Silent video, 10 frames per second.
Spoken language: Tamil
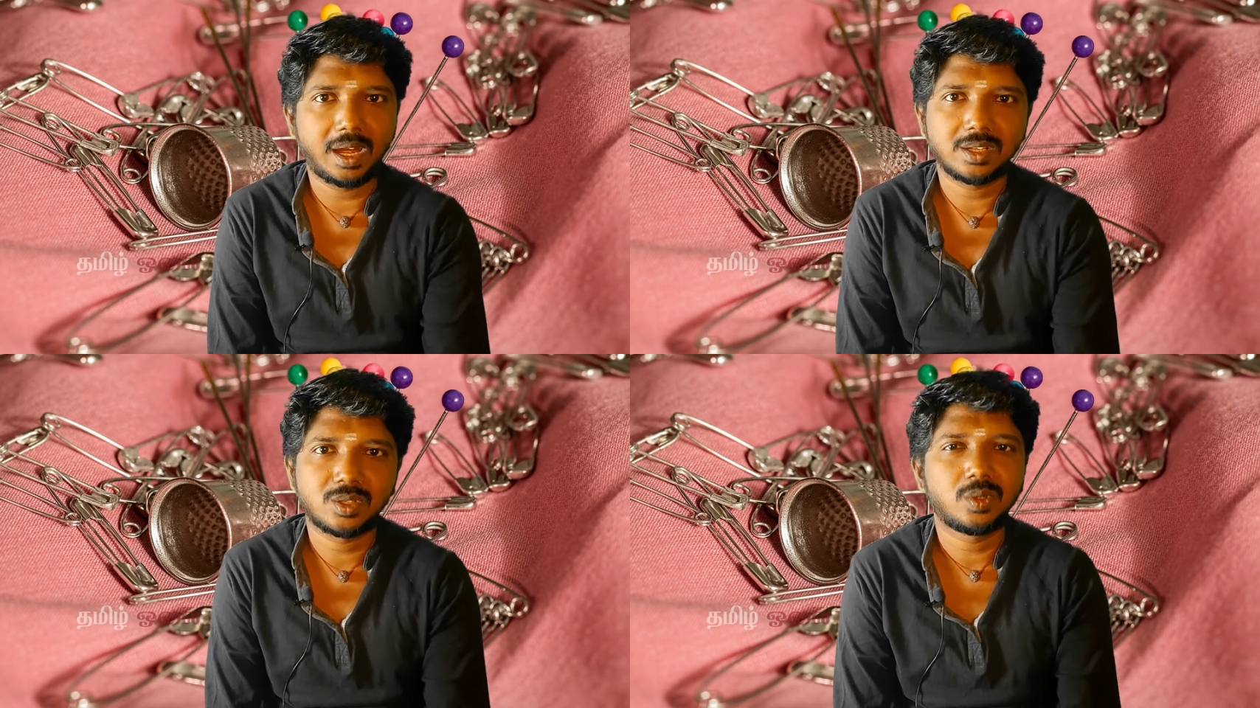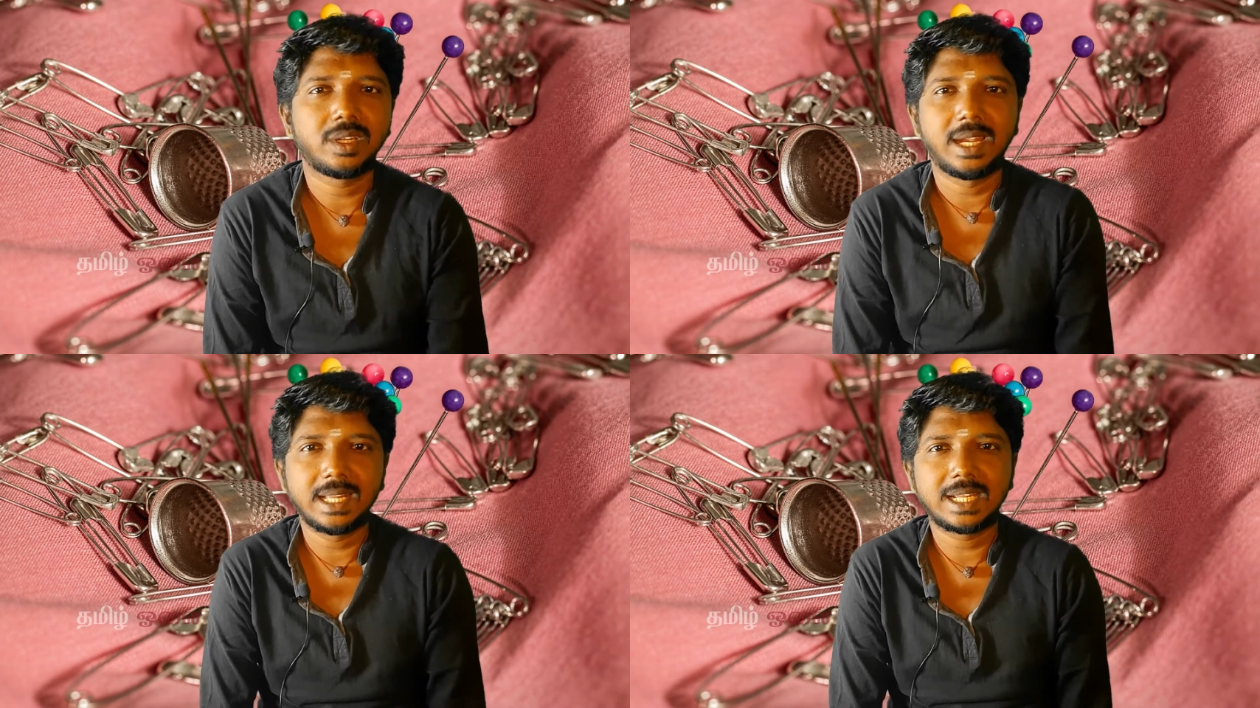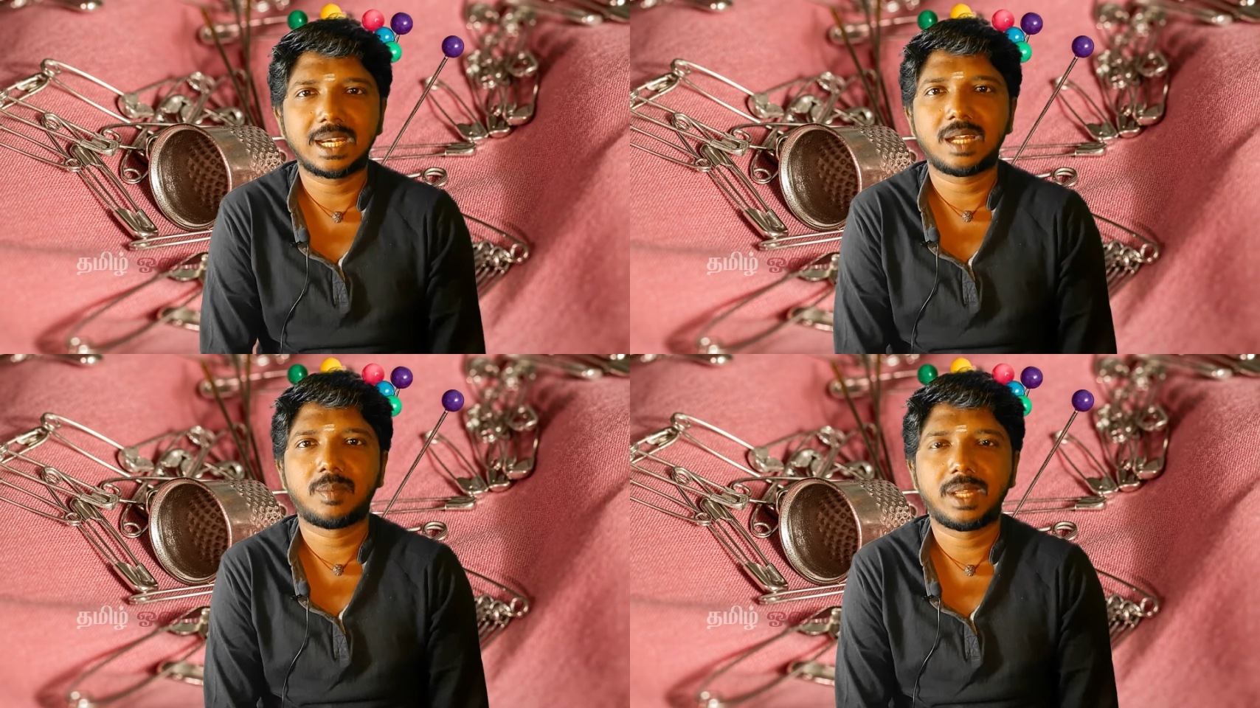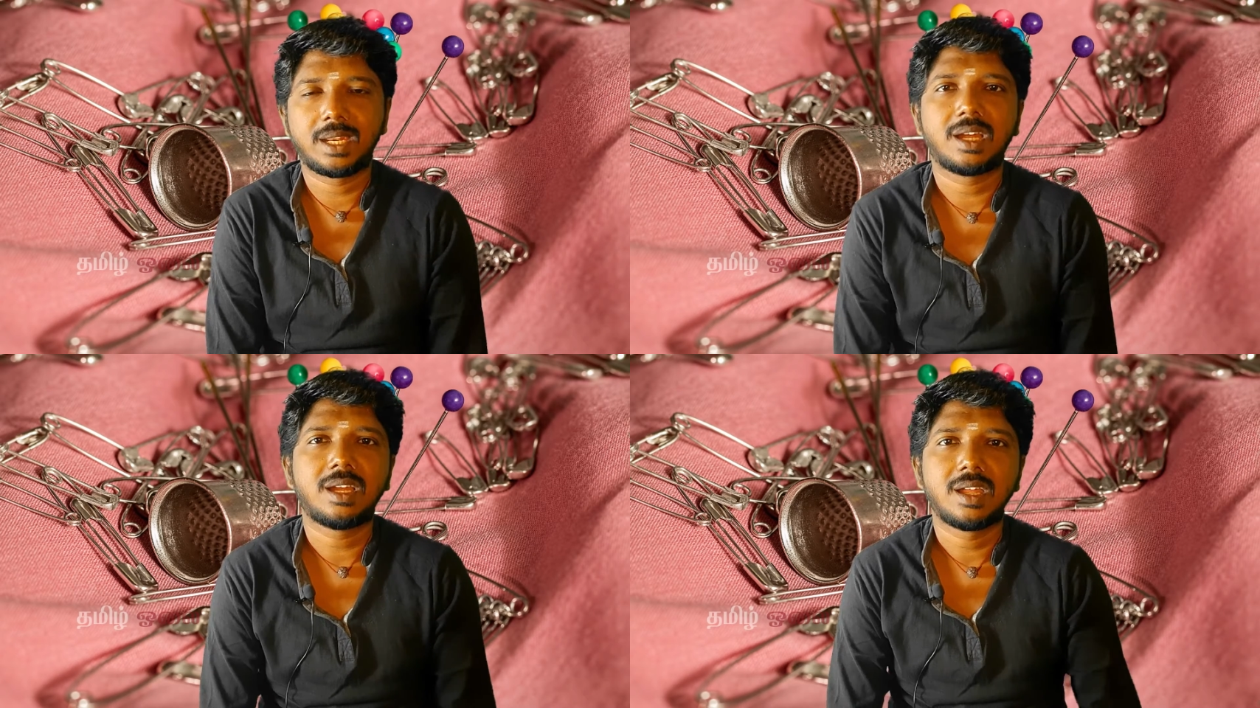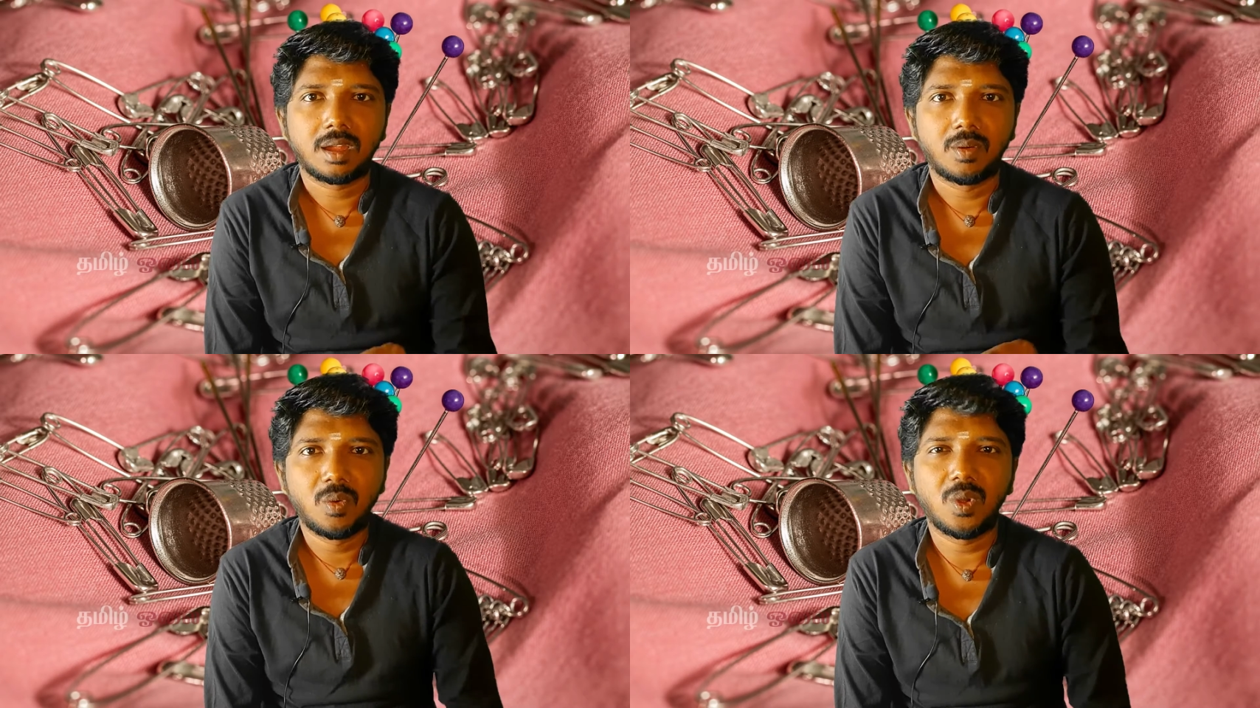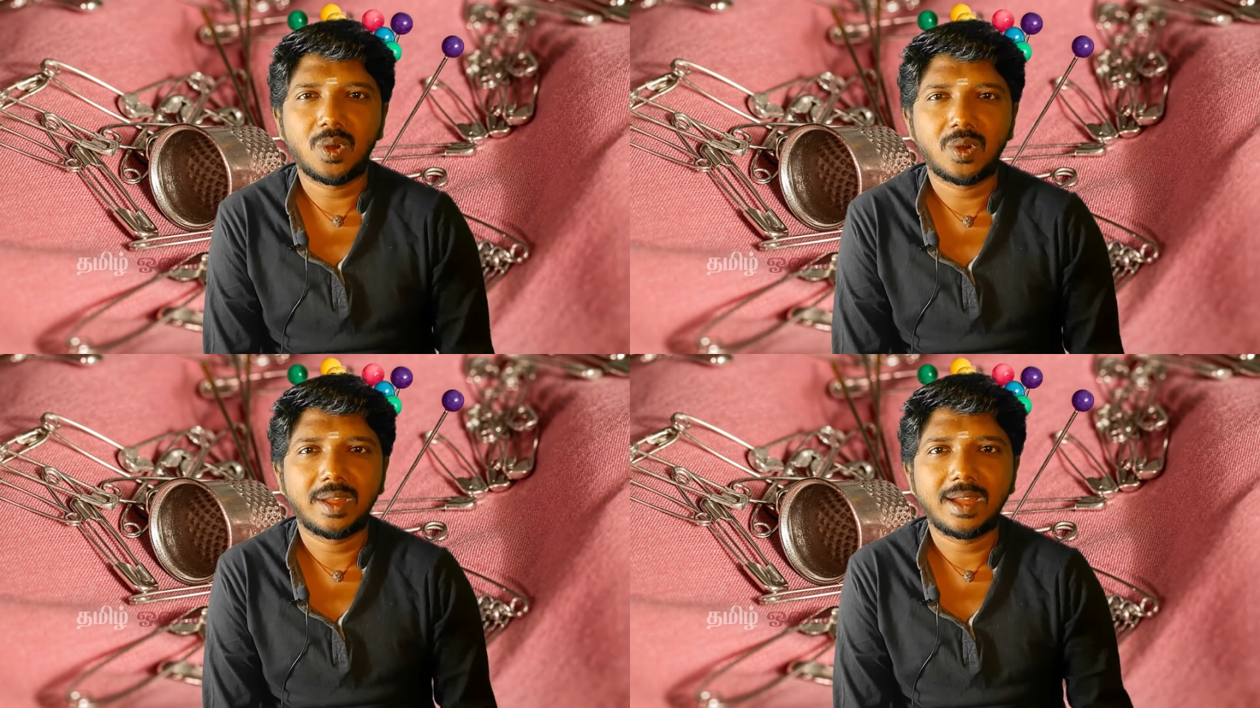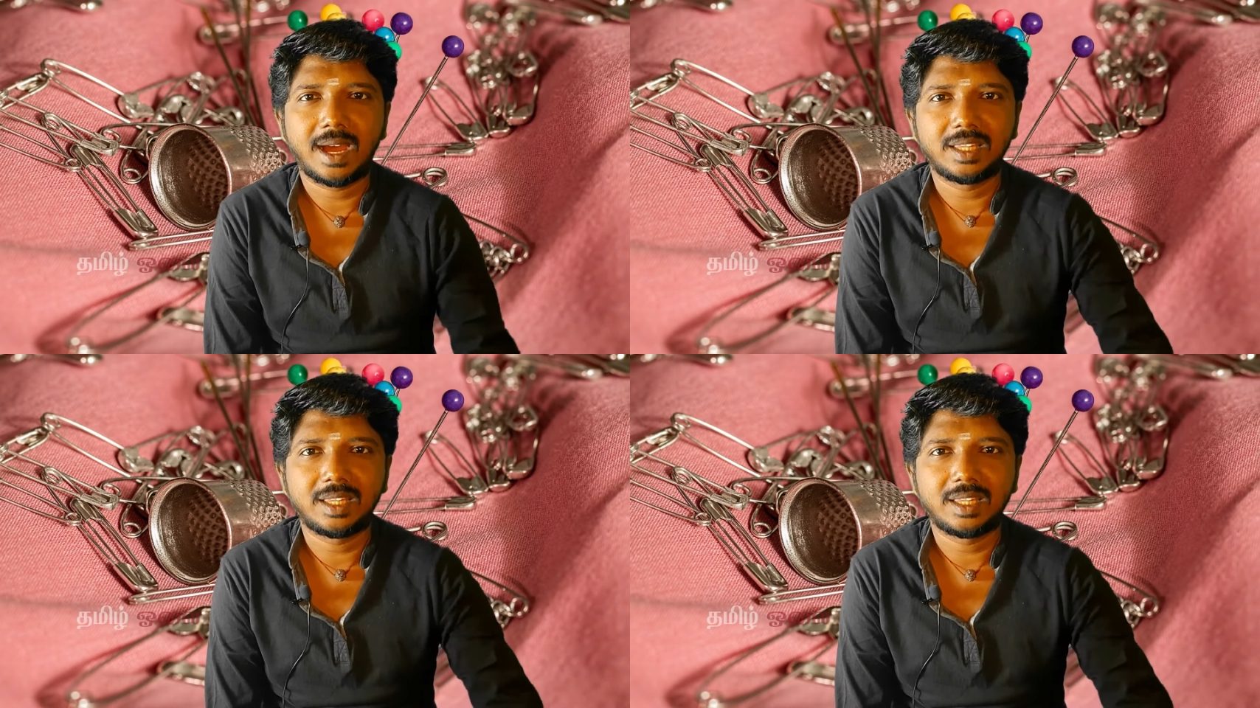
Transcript: காசோ எடுக்கலை அப்படின்னா உங்களோட